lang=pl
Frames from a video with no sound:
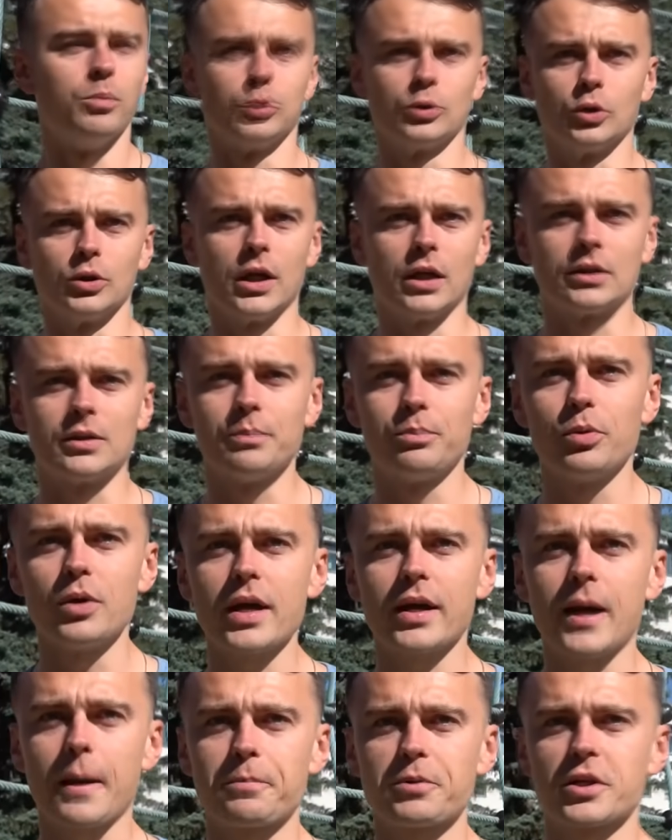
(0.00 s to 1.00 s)
bo to na tym
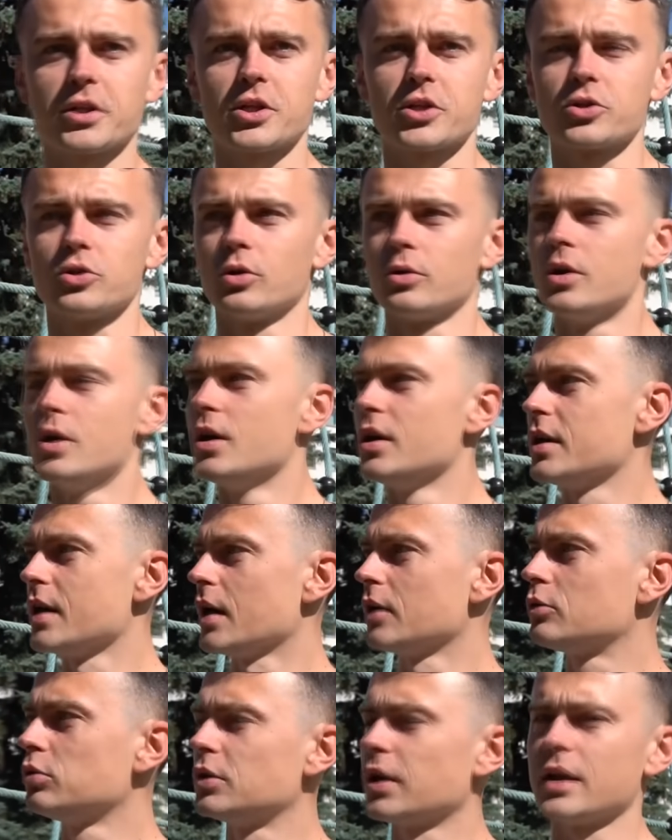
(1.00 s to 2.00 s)
polega przecież, no
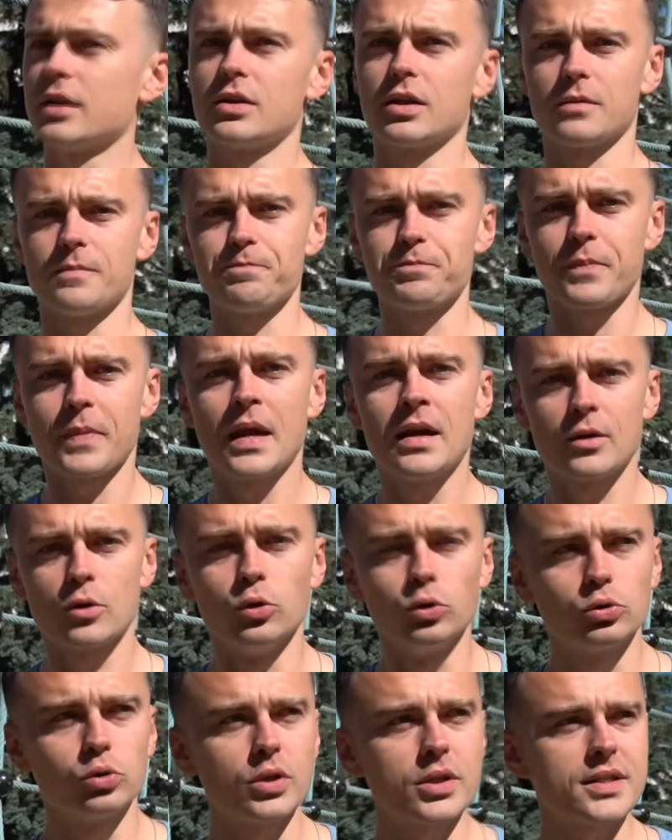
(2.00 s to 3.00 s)
ja tutaj, ten,
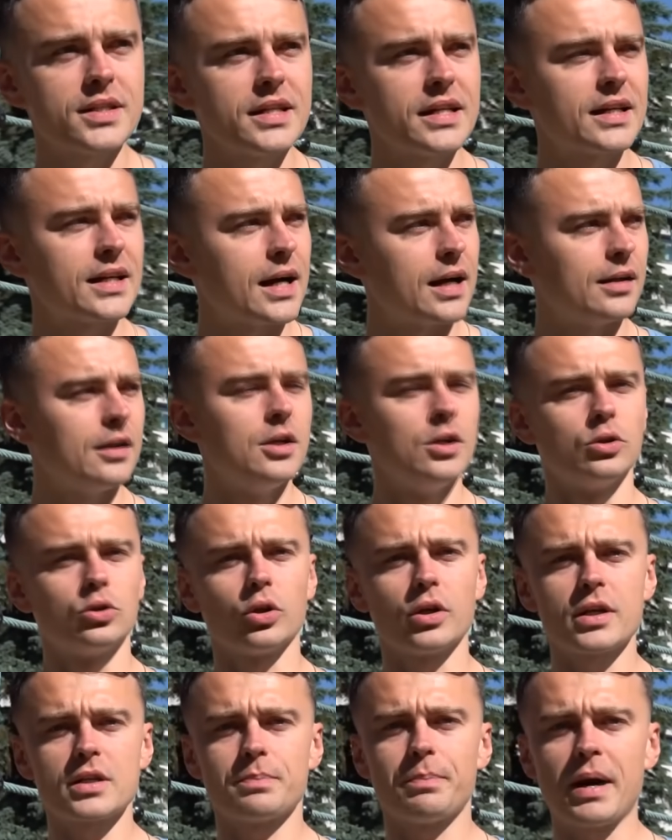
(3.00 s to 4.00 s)
kulturystyka
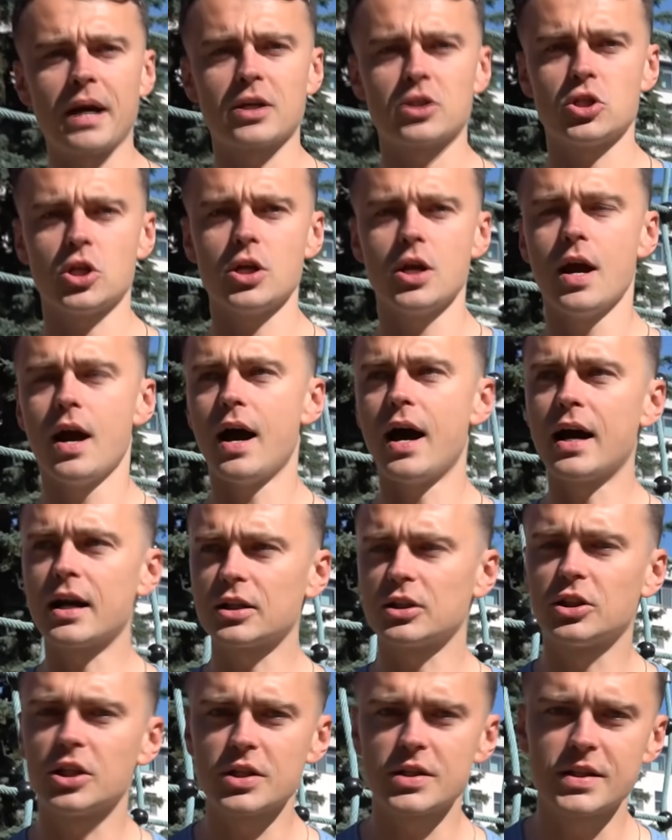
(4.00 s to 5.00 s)
to jest bardziej
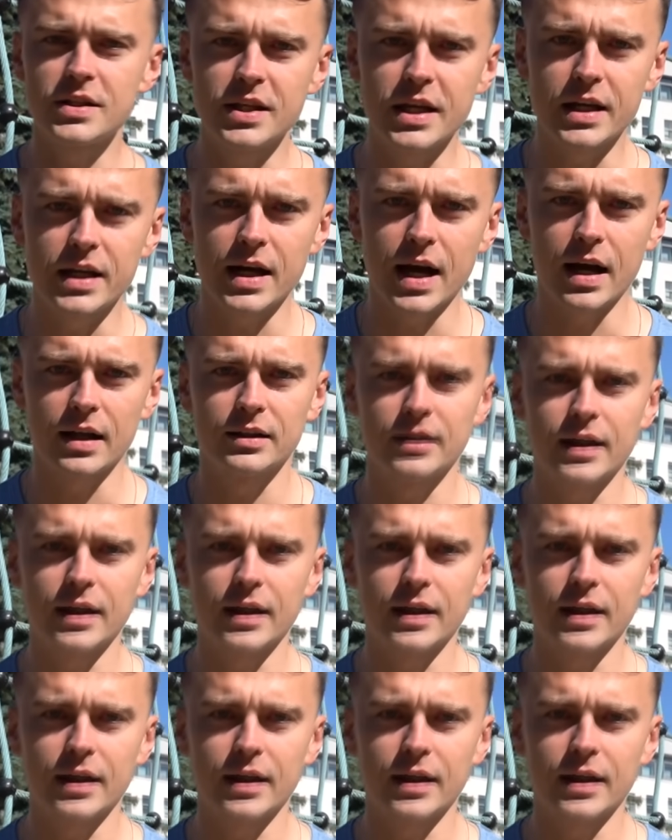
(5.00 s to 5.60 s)
artystyka,